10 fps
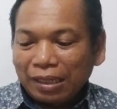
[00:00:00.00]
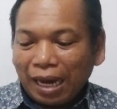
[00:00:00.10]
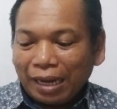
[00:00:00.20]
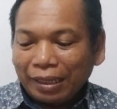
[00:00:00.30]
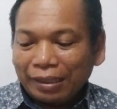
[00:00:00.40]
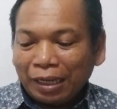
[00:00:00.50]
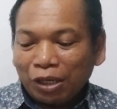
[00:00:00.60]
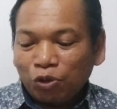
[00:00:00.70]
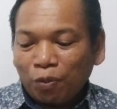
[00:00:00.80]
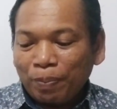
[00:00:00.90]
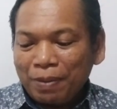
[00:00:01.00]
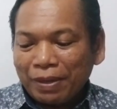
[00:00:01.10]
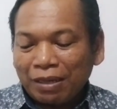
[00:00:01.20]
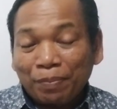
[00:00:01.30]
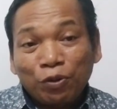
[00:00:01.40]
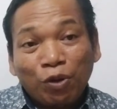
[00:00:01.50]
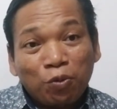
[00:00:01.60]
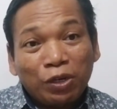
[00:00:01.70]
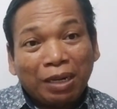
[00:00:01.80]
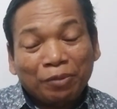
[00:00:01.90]
ayat yang ke-25 sampai
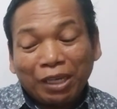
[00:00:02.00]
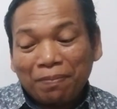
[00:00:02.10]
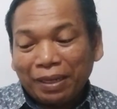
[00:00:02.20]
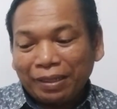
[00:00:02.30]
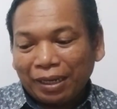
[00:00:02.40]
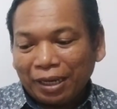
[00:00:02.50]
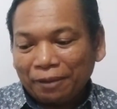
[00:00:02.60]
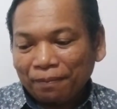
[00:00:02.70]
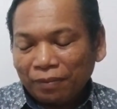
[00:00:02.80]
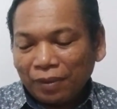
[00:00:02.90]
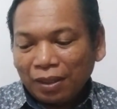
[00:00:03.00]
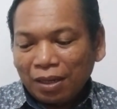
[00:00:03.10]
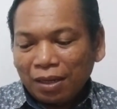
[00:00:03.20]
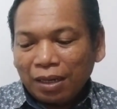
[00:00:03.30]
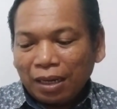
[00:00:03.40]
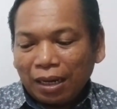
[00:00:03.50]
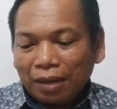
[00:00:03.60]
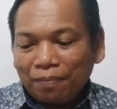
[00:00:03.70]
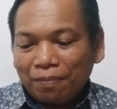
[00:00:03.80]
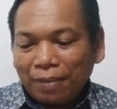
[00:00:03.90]
26 saya baca ya.
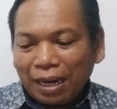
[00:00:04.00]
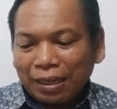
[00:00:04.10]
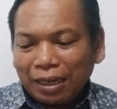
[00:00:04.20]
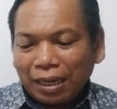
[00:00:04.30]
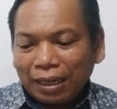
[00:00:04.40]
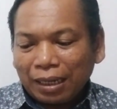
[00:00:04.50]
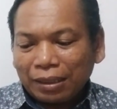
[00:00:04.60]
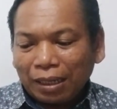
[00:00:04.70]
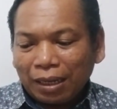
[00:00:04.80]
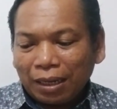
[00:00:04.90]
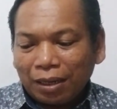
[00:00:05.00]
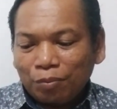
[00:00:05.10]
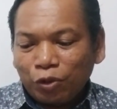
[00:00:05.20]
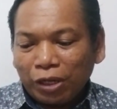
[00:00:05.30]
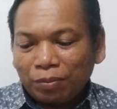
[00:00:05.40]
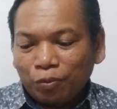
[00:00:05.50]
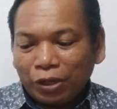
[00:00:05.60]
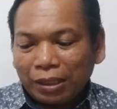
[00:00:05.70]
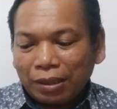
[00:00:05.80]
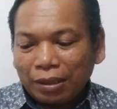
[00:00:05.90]
Maka kata
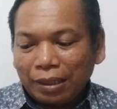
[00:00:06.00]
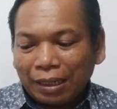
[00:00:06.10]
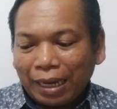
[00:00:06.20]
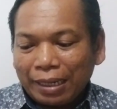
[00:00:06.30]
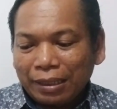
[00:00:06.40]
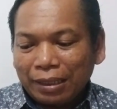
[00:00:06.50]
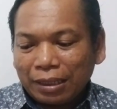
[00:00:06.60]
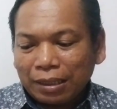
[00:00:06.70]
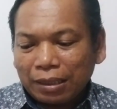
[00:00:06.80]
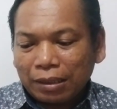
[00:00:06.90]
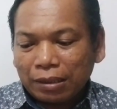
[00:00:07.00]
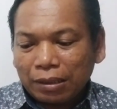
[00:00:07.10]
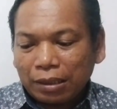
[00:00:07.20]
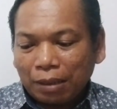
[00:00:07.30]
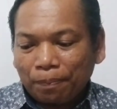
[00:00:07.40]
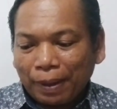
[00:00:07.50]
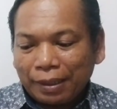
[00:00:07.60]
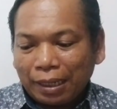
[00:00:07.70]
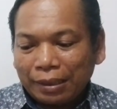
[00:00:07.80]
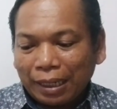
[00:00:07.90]
murid-murid yang lain
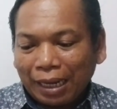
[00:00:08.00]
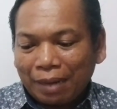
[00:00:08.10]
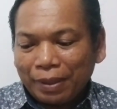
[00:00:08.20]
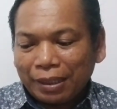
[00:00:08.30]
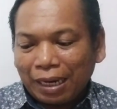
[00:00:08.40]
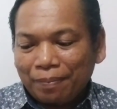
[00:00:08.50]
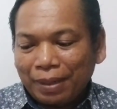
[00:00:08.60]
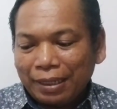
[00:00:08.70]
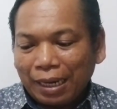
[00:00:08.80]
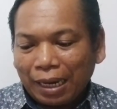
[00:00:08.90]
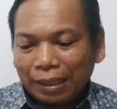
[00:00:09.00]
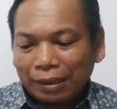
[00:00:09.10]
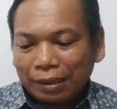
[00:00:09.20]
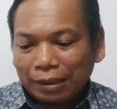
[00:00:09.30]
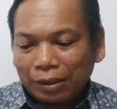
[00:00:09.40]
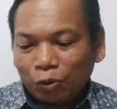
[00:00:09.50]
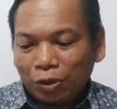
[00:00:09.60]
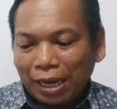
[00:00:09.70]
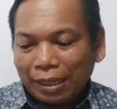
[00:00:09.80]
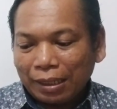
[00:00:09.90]
kepadanya, kami telah melihat
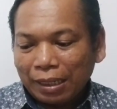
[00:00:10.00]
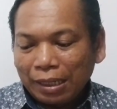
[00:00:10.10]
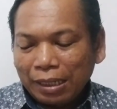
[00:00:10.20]
Tuhan.